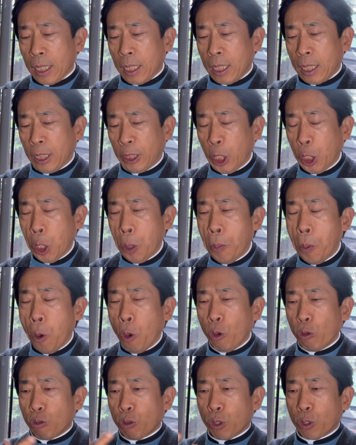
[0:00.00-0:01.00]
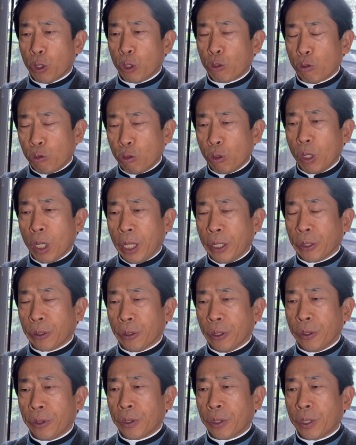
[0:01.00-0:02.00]
그대로 보여주셔서 중요한
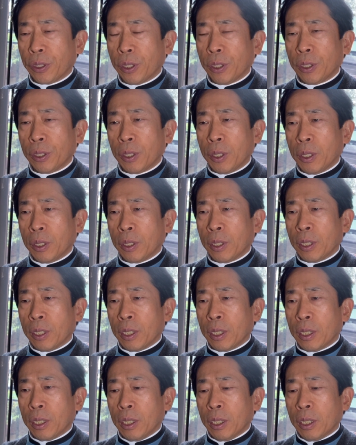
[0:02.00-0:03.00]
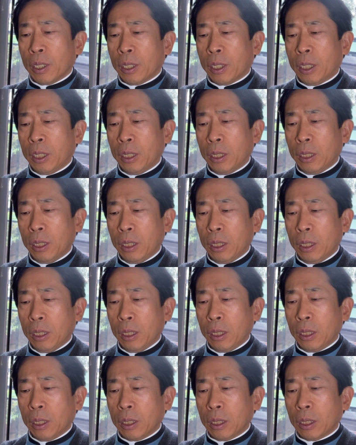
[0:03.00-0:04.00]
것,
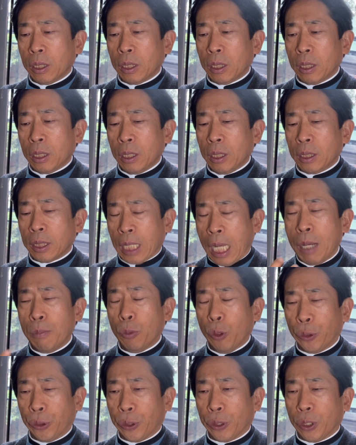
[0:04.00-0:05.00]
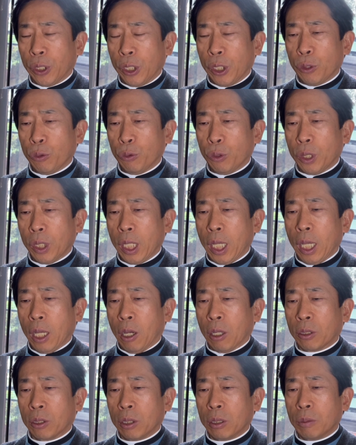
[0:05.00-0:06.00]
그 잘못들, 우리의
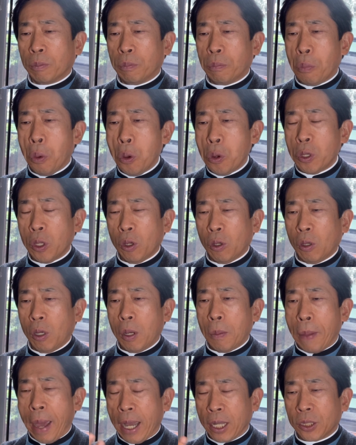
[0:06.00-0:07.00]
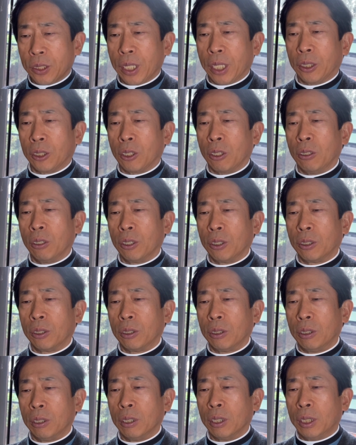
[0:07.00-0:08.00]
어떤 폭력을 방치했던
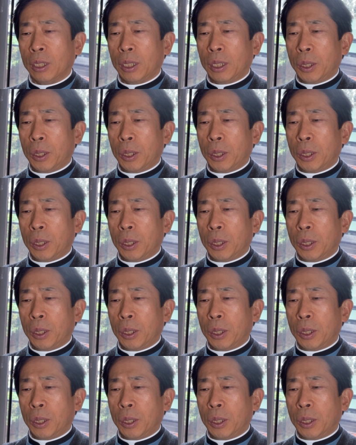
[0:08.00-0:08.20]
것들,